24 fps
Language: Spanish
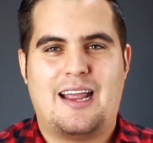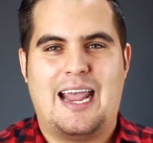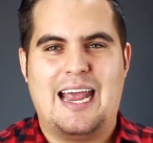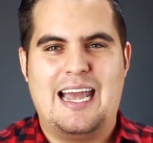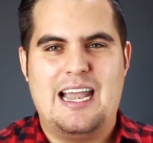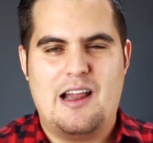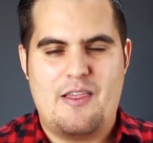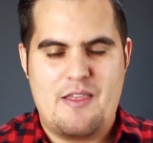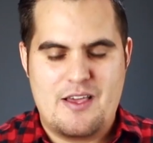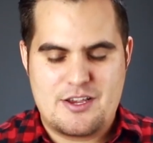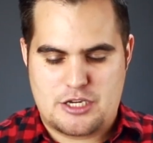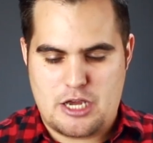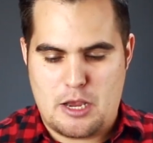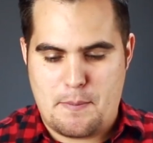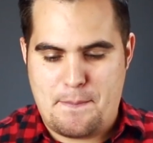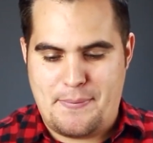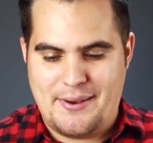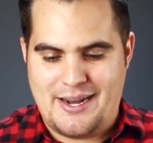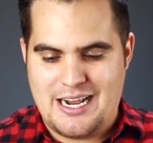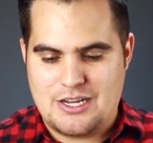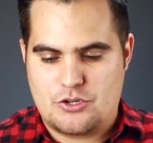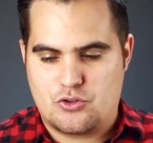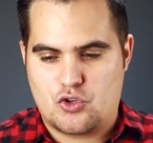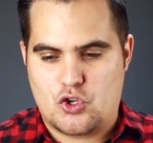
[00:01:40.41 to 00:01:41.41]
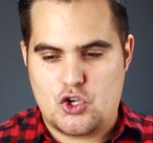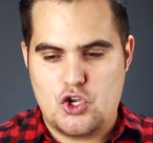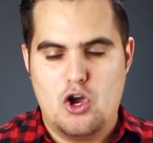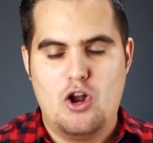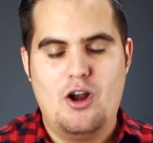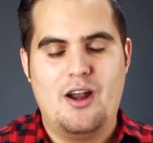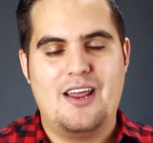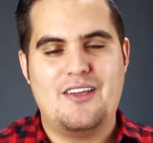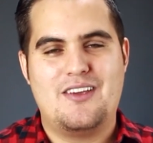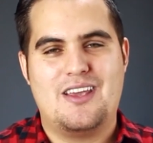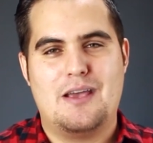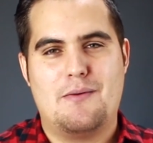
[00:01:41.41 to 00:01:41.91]
que la
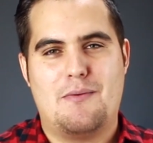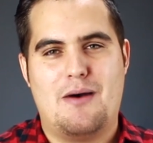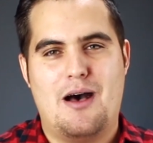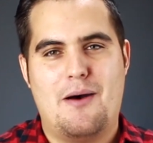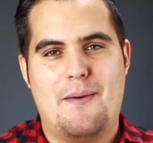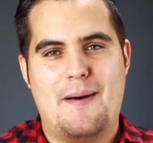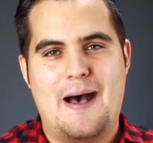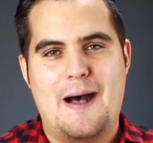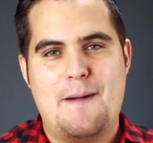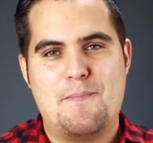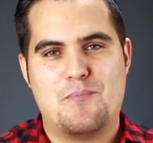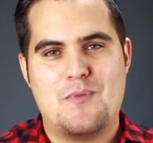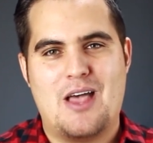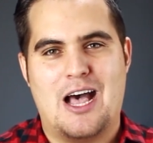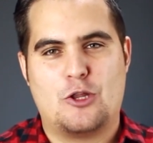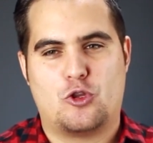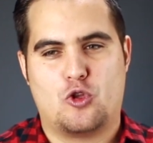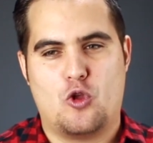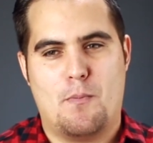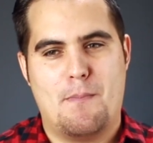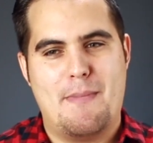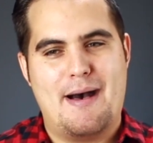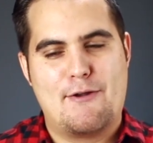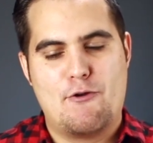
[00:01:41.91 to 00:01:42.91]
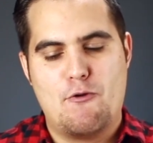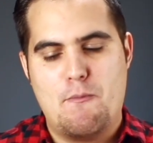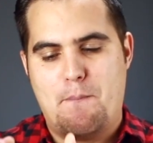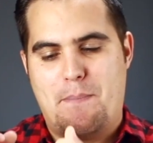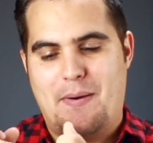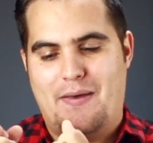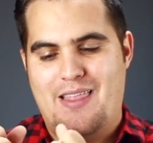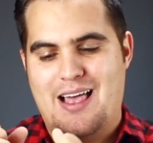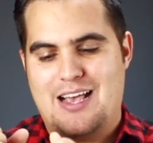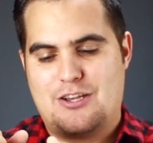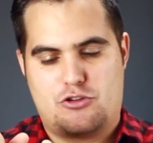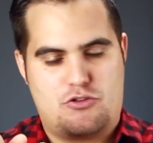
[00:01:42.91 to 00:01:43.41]
desesperación le llevaba a tomar un
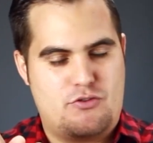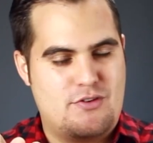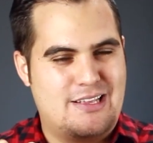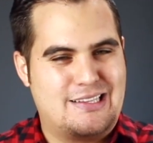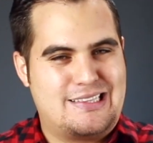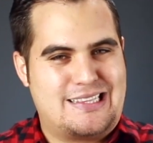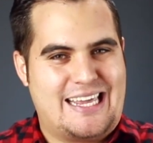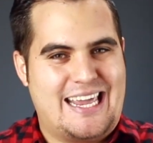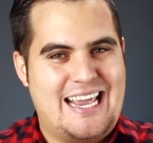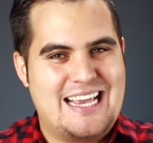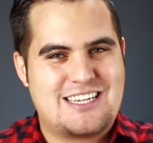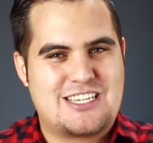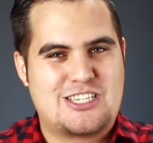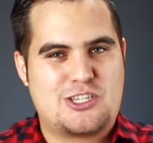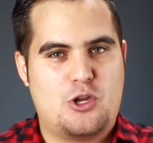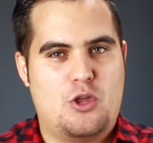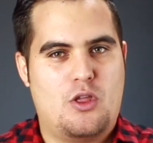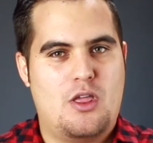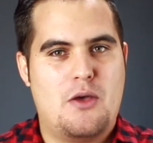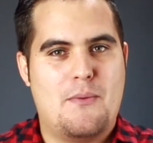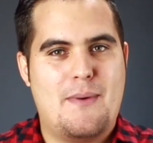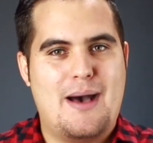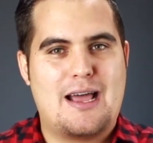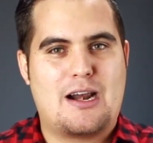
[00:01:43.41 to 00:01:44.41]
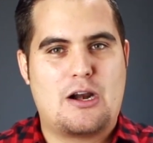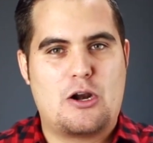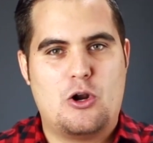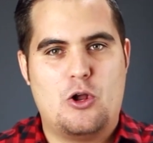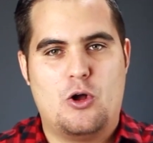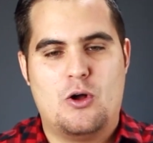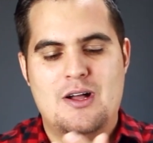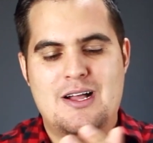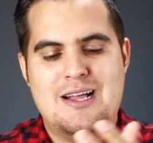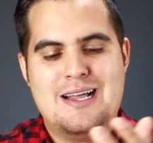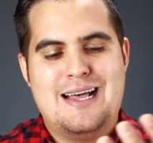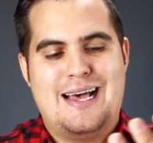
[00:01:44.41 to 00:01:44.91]
pedazo de tiesto de
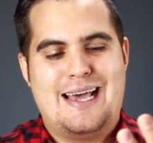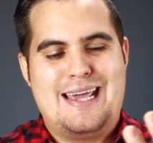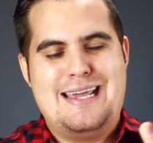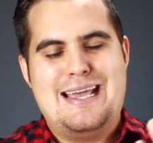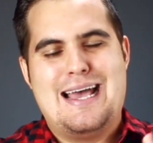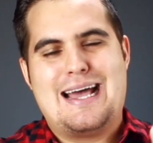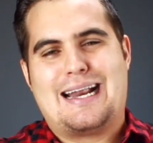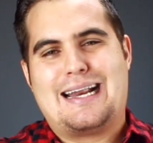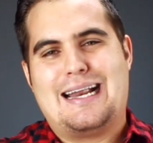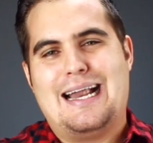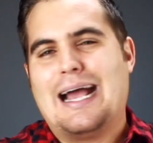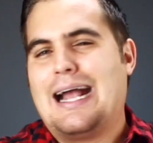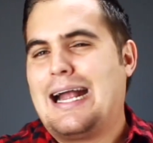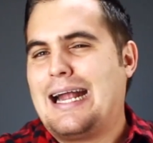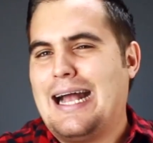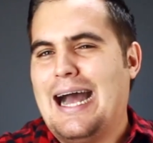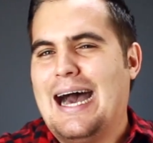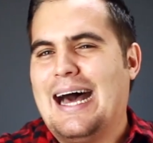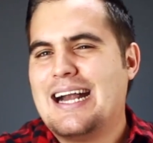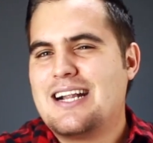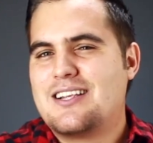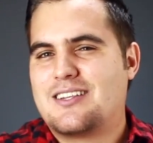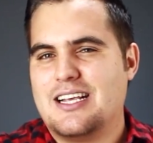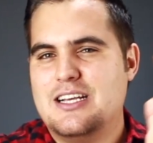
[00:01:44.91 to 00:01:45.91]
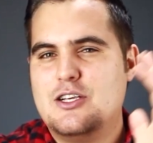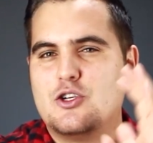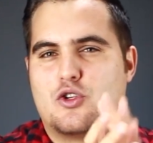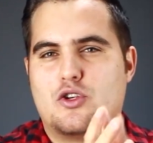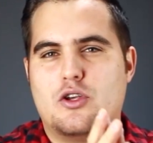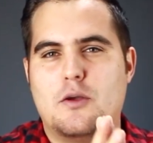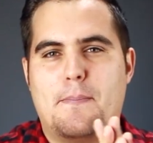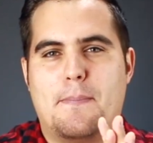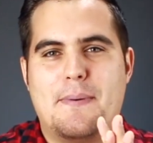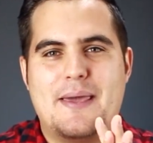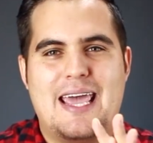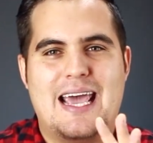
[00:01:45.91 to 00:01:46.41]
barro y a rascarse en
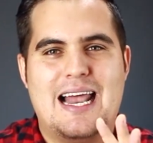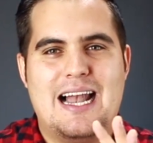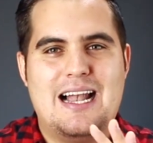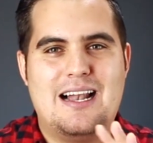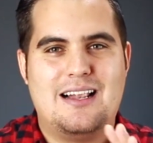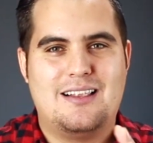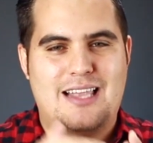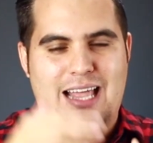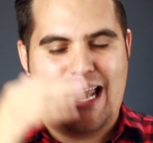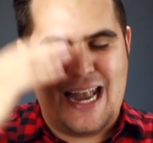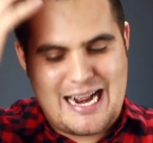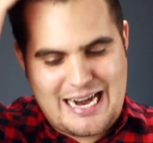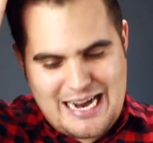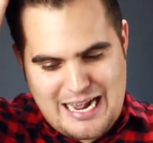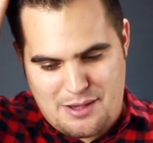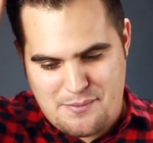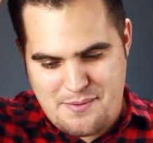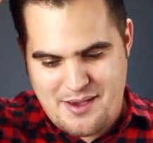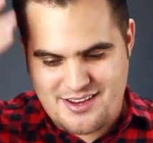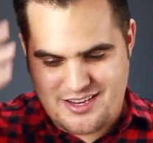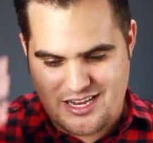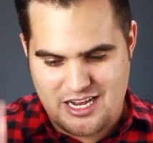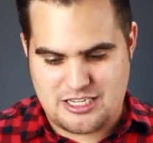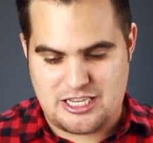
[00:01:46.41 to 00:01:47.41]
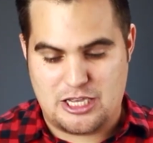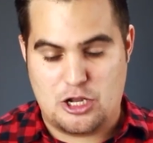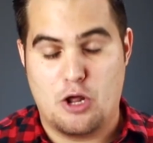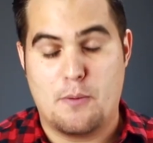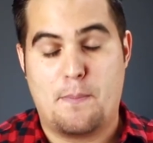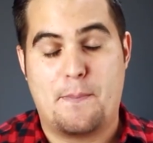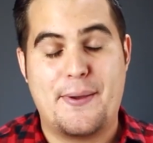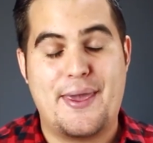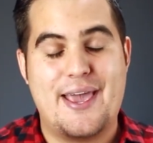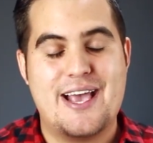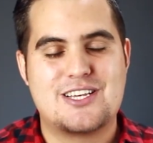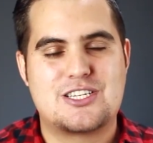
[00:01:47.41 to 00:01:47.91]
su piel de la cabeza hasta
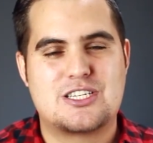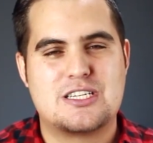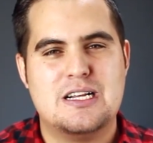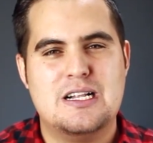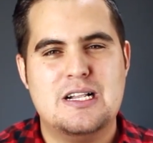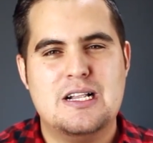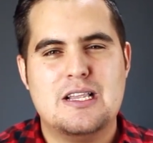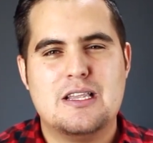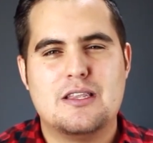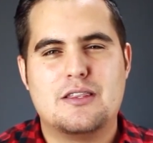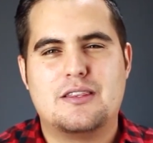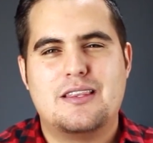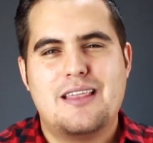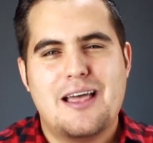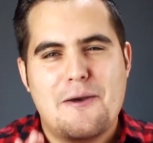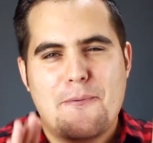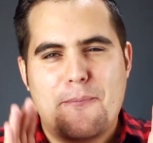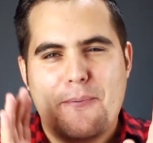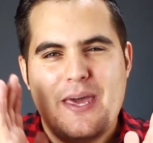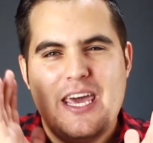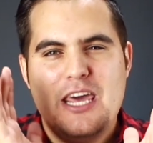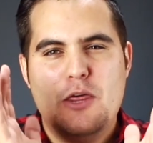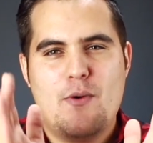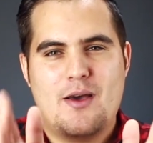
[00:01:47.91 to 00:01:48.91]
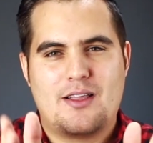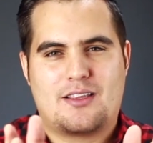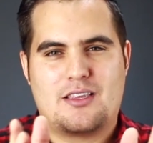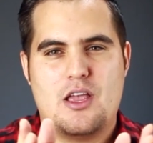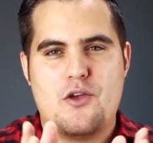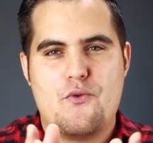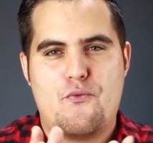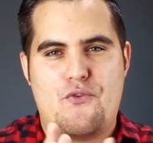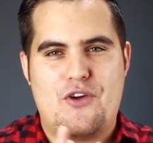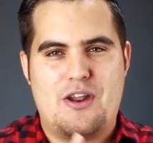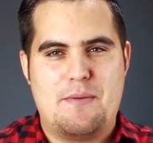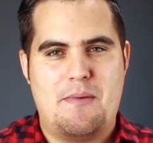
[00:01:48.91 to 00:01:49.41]
los pies debido a
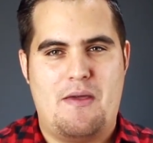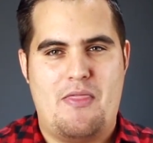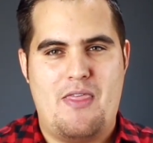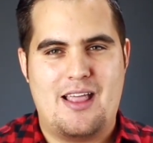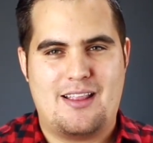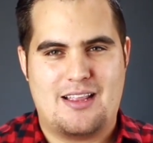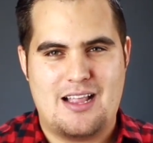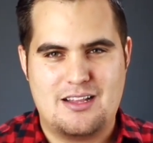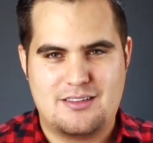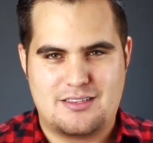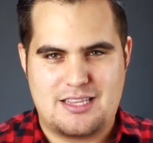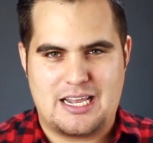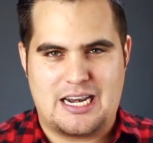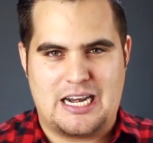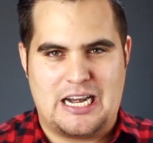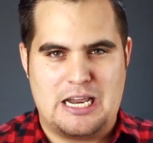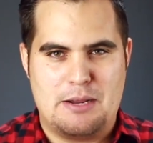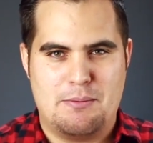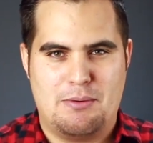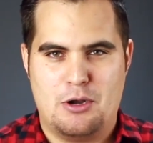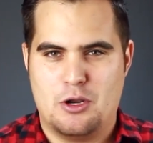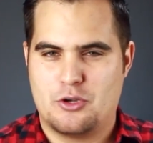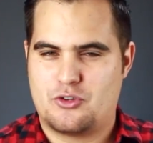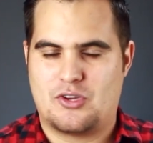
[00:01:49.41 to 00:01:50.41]
esta enfermedad tan terrible.